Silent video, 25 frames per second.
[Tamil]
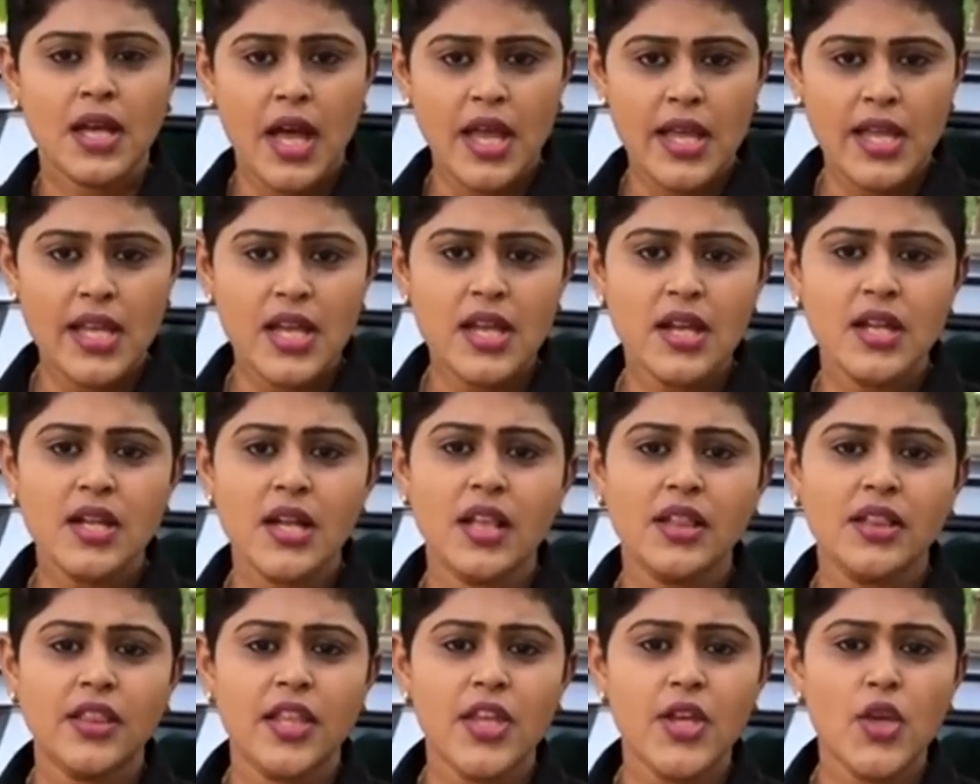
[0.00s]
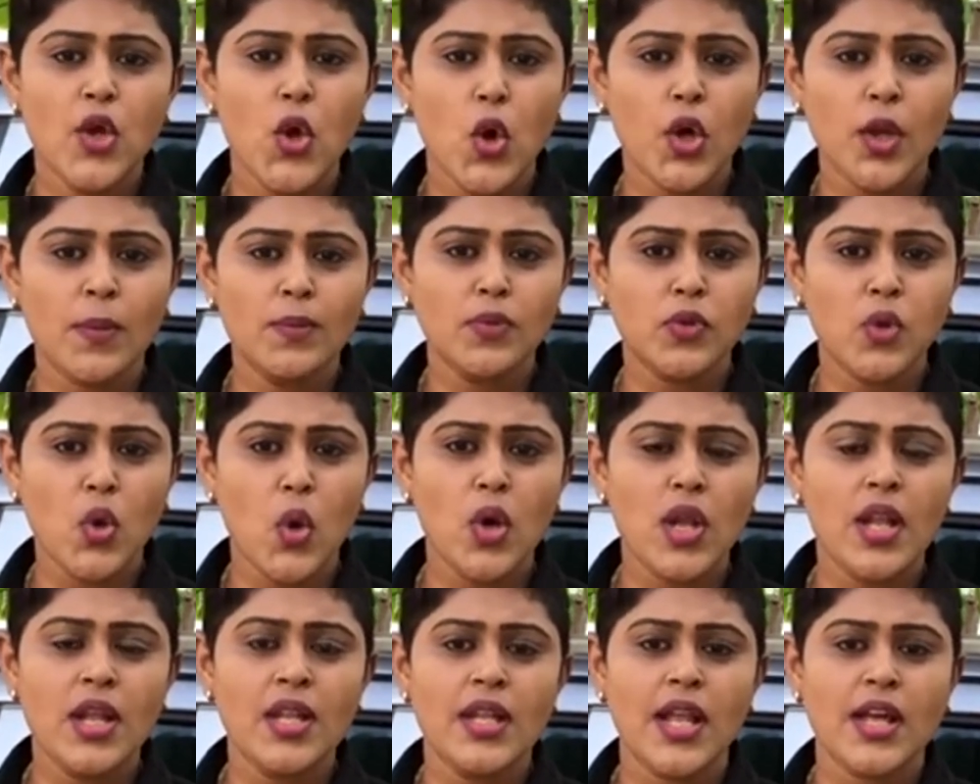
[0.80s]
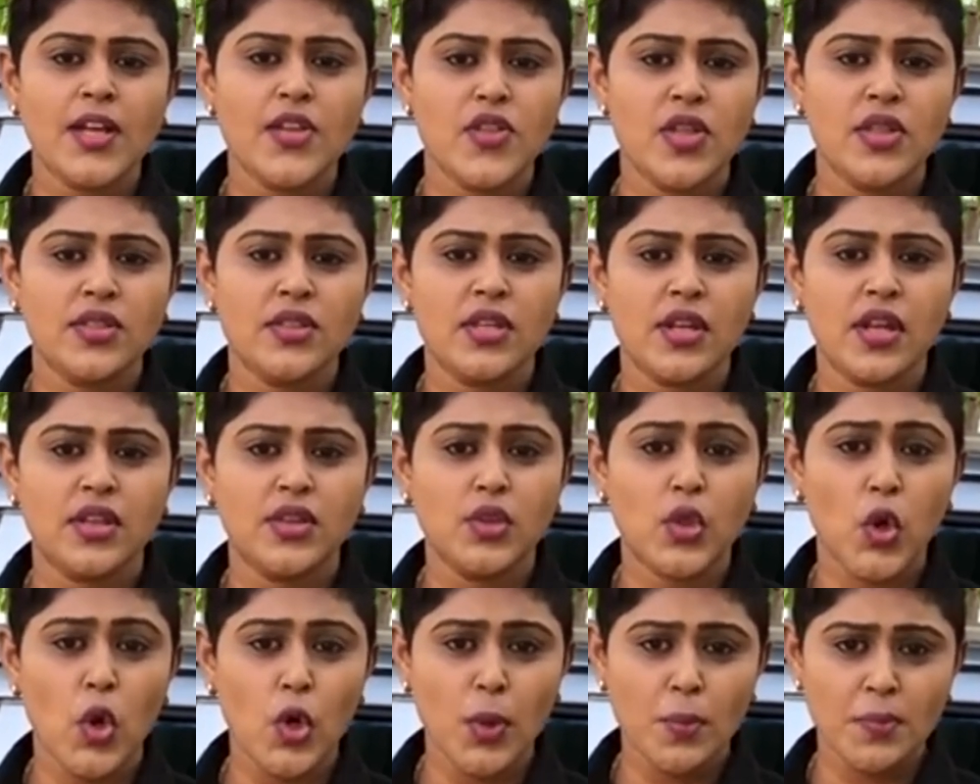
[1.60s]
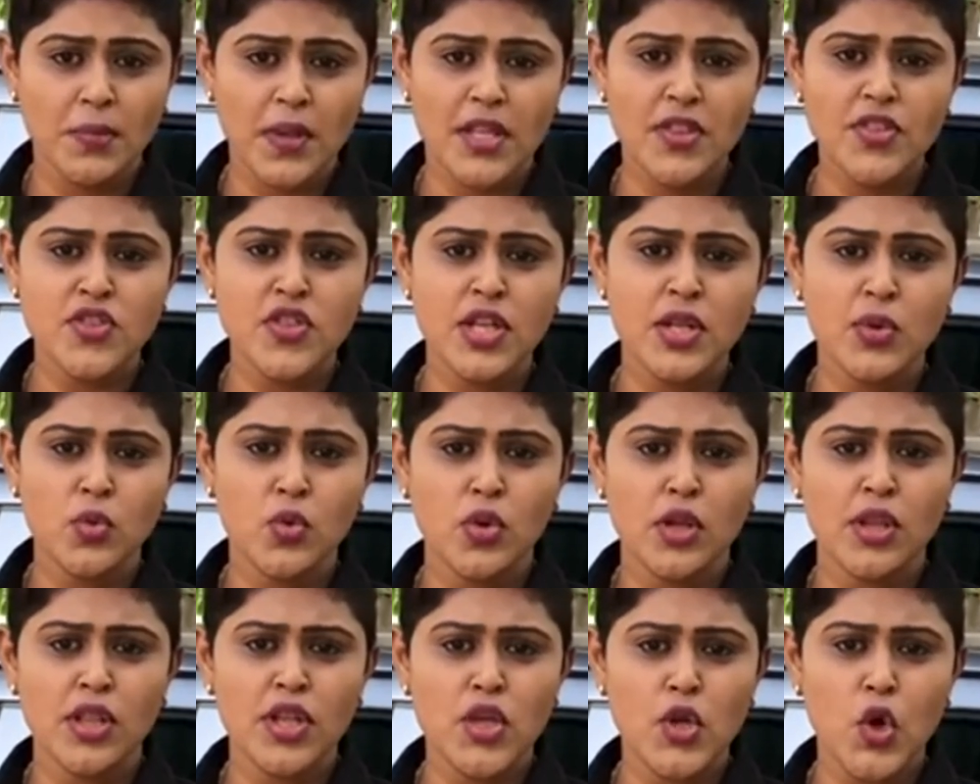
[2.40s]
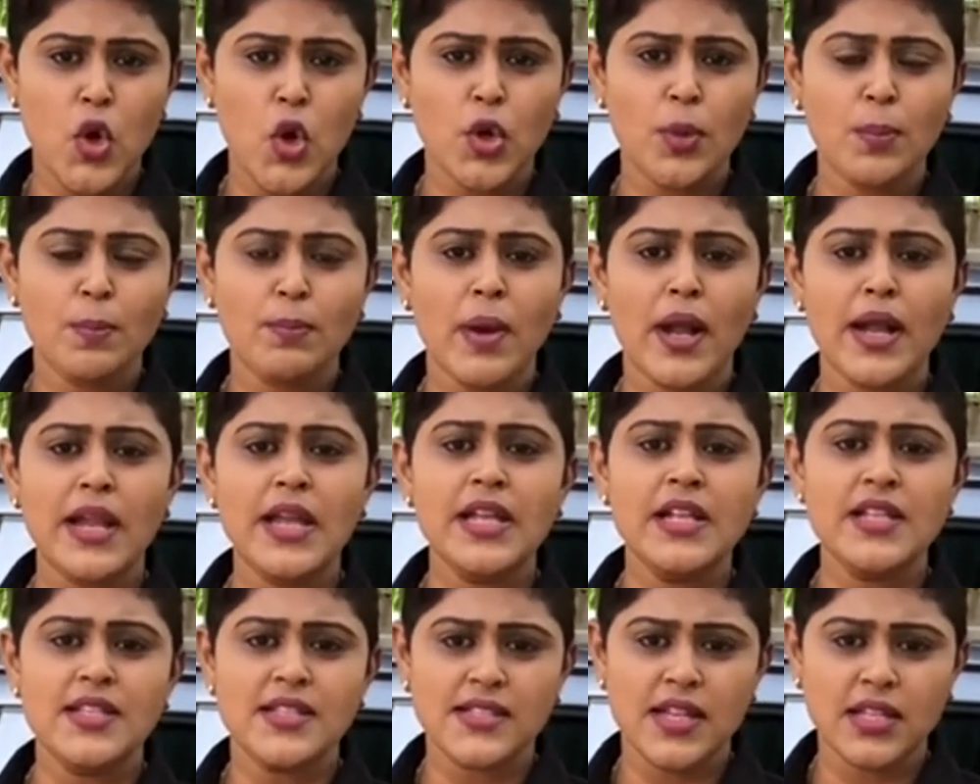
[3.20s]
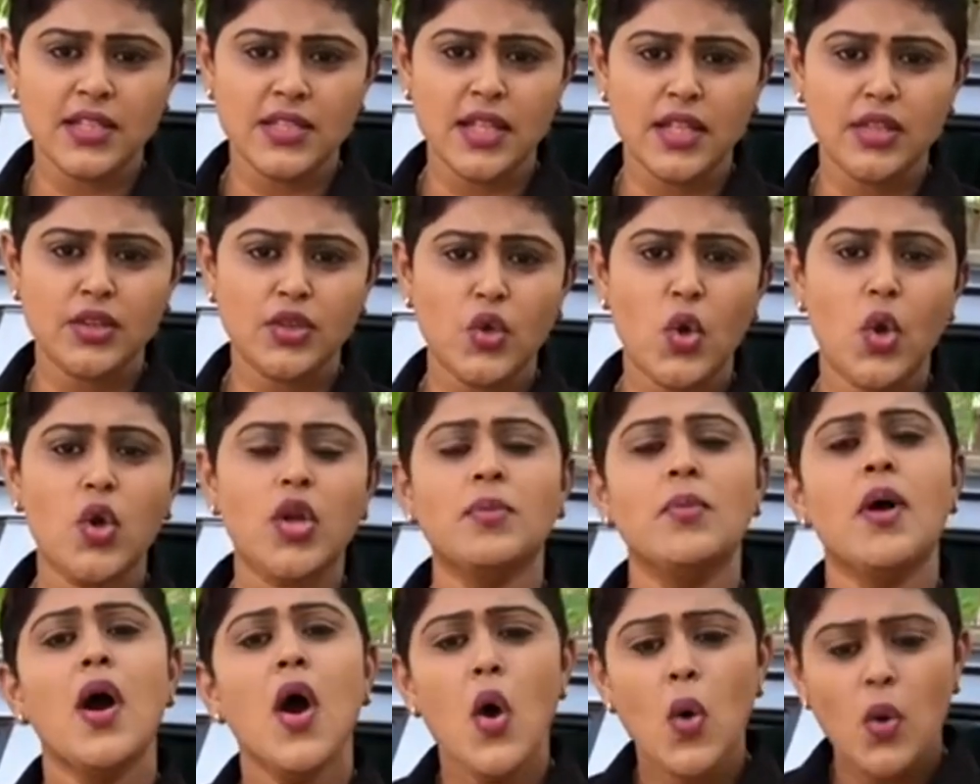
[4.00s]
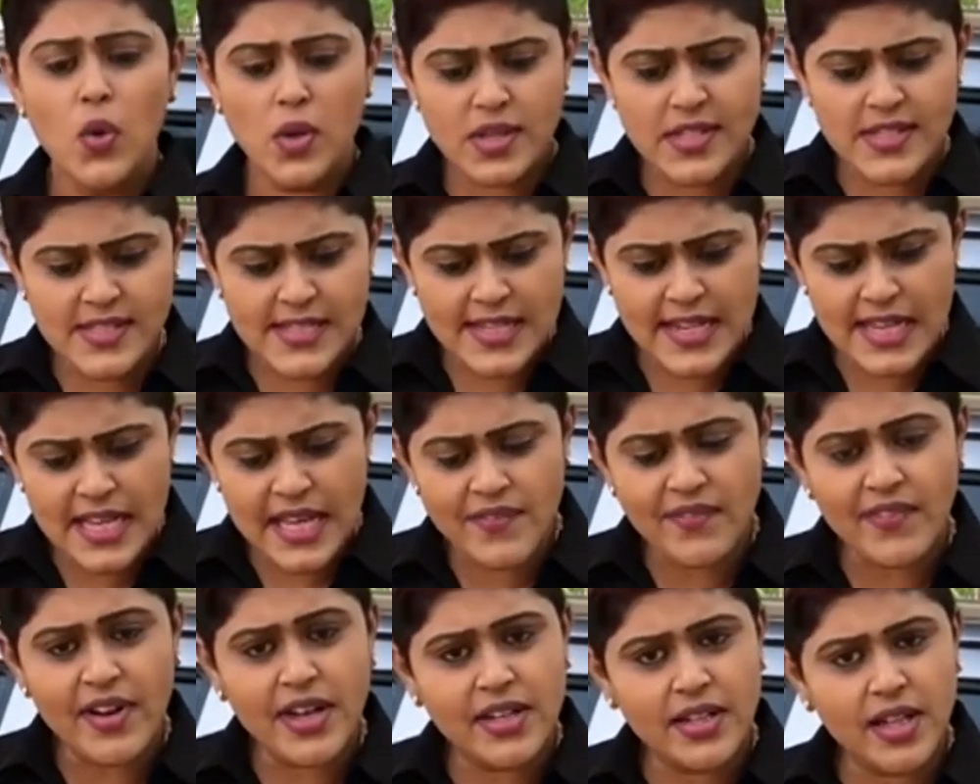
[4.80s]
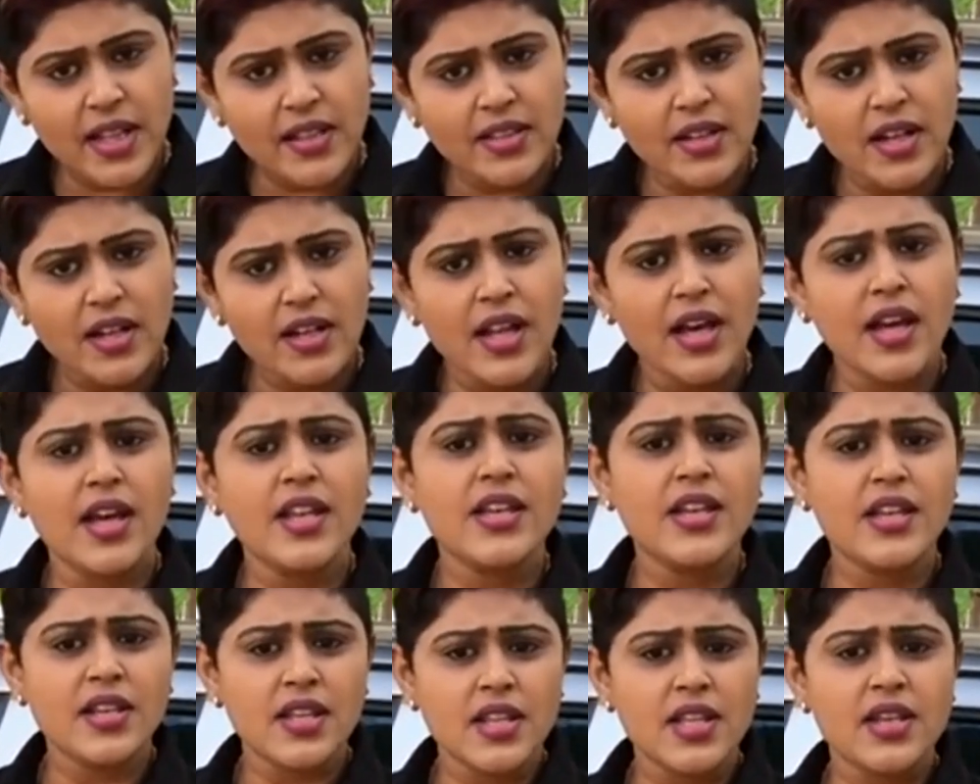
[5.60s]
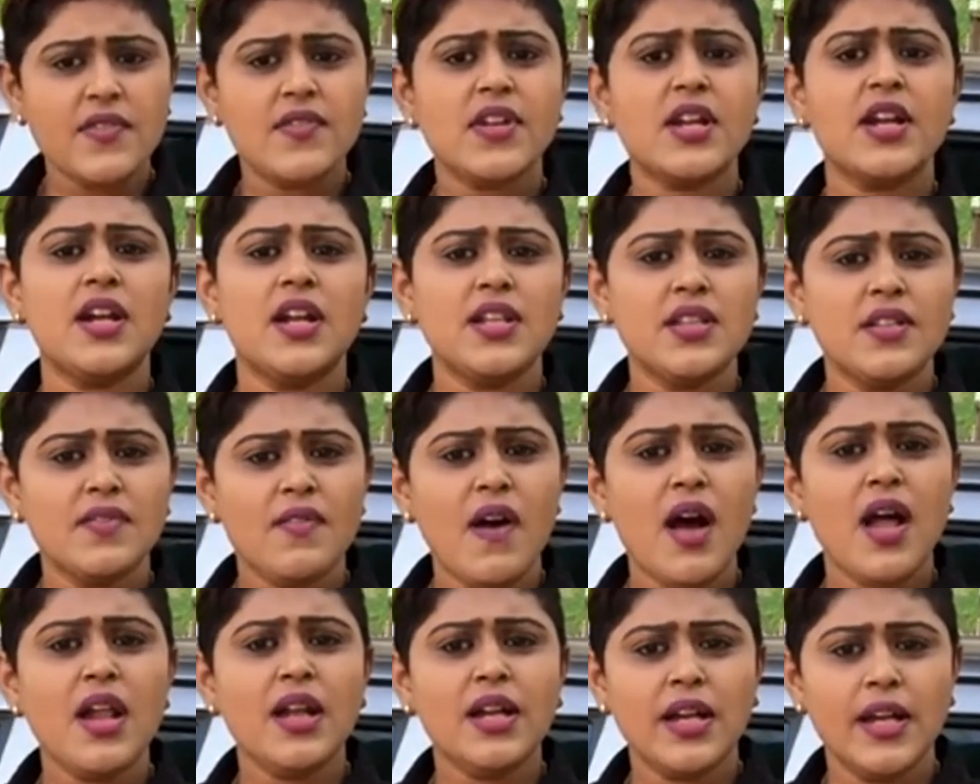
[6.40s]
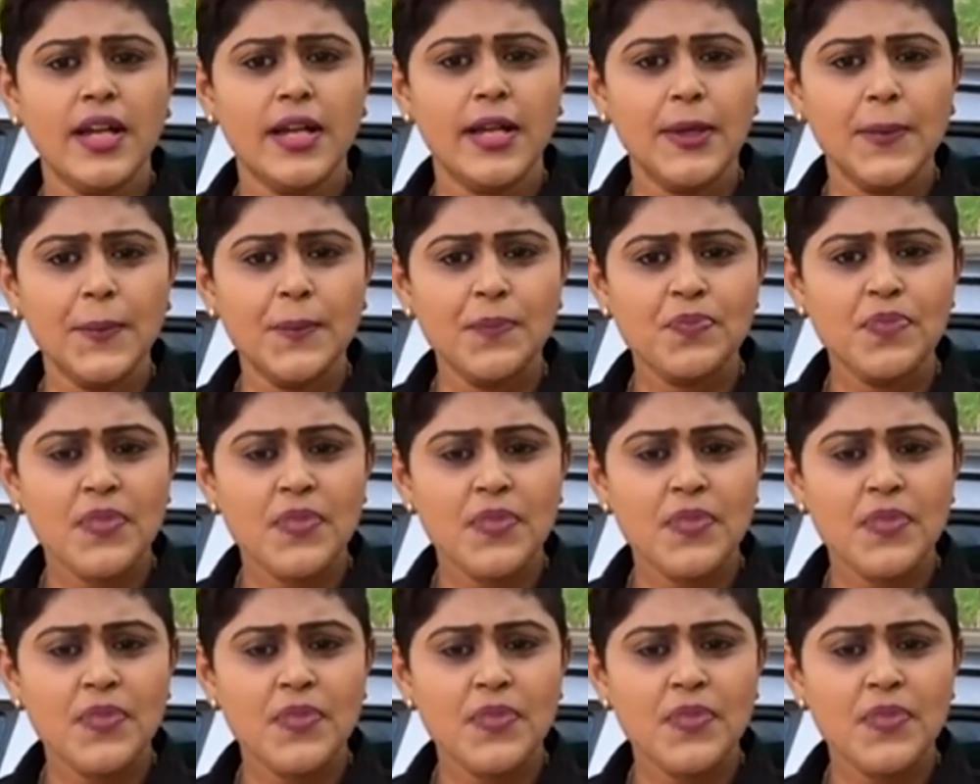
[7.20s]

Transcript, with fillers: கையில் லக்தியோடும் தோளில் நட்சத்திரத்தோடும் நெஞ்சில் உறுதியோடும் பணியில் சட்டத்தோடும் ஒரு சிறிய வட்டத்தில் நகர்கிறது இவர்களது வாழ்க்கை